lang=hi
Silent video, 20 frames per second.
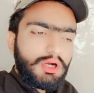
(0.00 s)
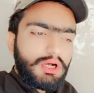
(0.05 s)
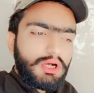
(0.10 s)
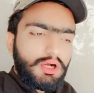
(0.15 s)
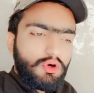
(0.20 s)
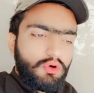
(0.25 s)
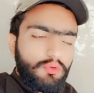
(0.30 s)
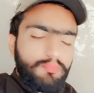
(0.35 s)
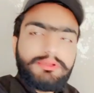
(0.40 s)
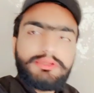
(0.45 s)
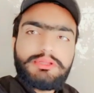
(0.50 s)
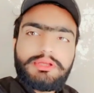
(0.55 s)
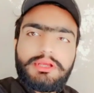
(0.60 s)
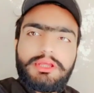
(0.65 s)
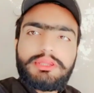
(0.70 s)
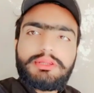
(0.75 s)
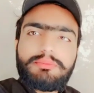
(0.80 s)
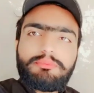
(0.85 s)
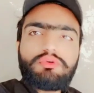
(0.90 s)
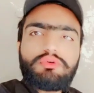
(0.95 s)
उम्मीद है कि
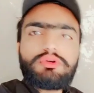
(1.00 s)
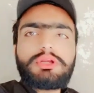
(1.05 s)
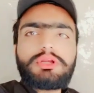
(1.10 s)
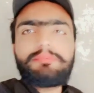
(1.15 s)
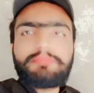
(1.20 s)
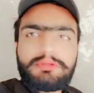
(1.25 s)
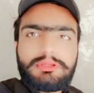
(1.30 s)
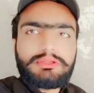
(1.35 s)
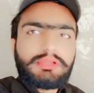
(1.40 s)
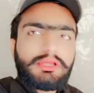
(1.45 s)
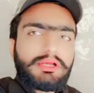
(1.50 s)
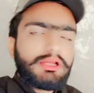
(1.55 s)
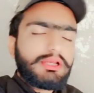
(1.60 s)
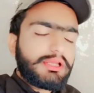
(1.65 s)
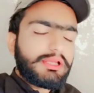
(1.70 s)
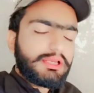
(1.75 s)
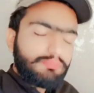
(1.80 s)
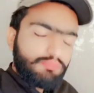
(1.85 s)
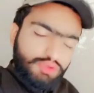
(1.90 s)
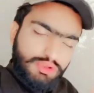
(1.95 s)
सबको ट्रेलर पसंद आएगा लेकिन
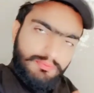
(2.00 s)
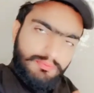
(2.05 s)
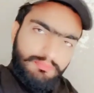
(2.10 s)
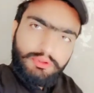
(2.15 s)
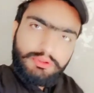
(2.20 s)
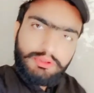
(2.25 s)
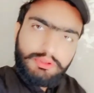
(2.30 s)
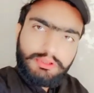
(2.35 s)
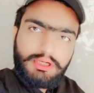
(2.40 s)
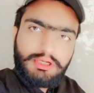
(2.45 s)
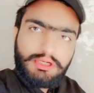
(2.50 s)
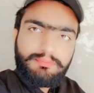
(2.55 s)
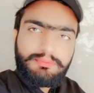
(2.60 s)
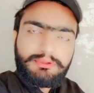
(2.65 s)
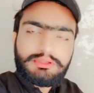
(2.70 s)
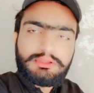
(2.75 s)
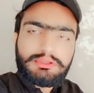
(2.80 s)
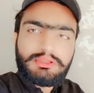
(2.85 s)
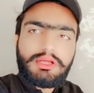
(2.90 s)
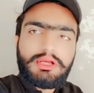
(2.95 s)
मुझे बहुत ट्रेलर पसंद
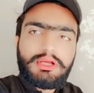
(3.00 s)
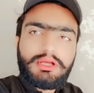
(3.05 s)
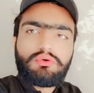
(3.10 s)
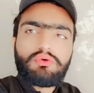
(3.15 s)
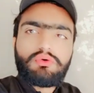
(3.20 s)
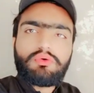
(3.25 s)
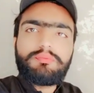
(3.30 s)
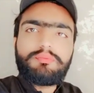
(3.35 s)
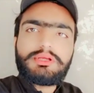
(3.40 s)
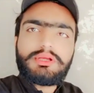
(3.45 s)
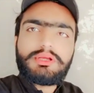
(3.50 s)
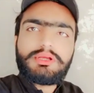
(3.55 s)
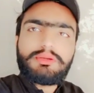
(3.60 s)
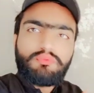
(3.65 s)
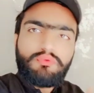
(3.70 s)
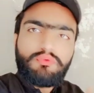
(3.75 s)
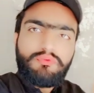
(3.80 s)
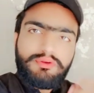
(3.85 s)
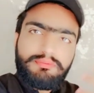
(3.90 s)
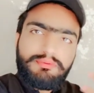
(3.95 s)
आया और उम्मीद है कि
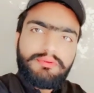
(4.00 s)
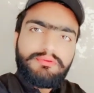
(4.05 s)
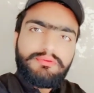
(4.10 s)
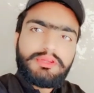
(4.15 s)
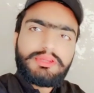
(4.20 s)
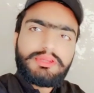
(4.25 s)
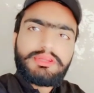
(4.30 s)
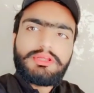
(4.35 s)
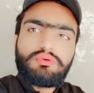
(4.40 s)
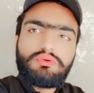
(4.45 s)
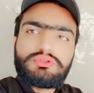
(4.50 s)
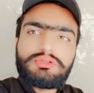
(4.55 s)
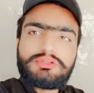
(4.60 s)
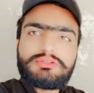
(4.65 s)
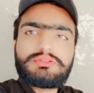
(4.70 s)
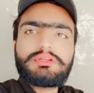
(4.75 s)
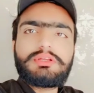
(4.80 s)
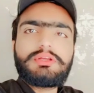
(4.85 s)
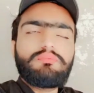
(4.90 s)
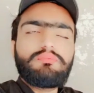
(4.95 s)
मूवी भी वैसी हो
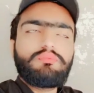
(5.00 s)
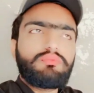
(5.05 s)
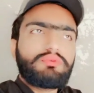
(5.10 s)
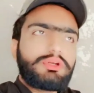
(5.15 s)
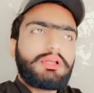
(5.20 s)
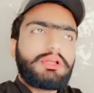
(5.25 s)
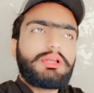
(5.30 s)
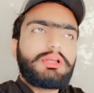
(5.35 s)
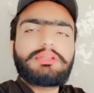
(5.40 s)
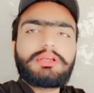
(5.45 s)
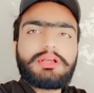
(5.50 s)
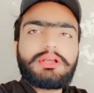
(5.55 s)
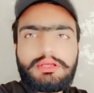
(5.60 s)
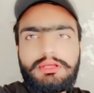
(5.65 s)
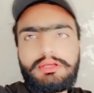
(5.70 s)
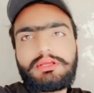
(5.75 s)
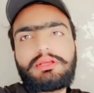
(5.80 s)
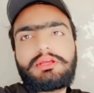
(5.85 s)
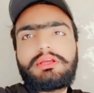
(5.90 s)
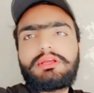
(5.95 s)
जैसे ट्रेलर दिखाया
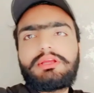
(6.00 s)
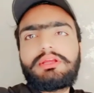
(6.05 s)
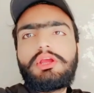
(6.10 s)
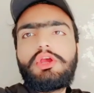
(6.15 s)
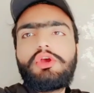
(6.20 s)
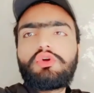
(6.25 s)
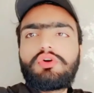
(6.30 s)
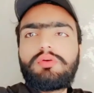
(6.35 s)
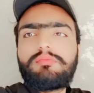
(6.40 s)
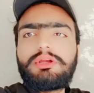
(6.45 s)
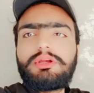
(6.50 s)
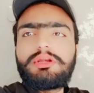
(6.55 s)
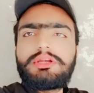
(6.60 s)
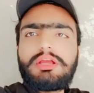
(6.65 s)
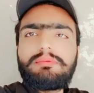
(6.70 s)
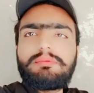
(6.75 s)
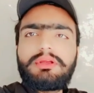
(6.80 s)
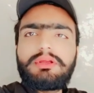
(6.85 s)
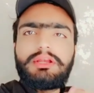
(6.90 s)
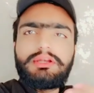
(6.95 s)
गया है कॉमेडी
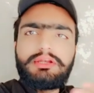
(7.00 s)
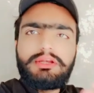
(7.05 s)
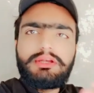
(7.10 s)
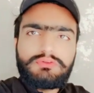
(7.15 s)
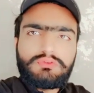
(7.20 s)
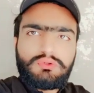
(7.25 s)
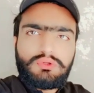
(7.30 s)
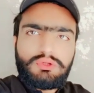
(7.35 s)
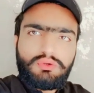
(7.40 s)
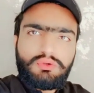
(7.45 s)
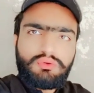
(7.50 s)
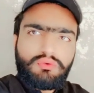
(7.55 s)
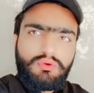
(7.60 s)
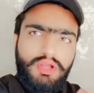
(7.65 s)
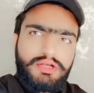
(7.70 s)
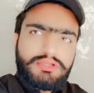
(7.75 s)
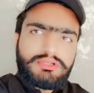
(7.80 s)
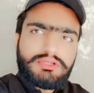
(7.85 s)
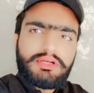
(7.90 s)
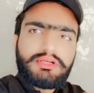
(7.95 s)
टाइमिंग इंटरेस्ट लुक
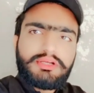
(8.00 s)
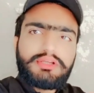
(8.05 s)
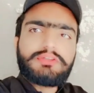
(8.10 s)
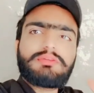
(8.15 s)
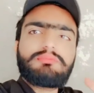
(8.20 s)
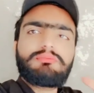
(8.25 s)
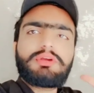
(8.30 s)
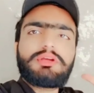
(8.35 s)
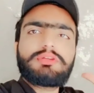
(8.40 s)
एक्शन हर किस्म का इस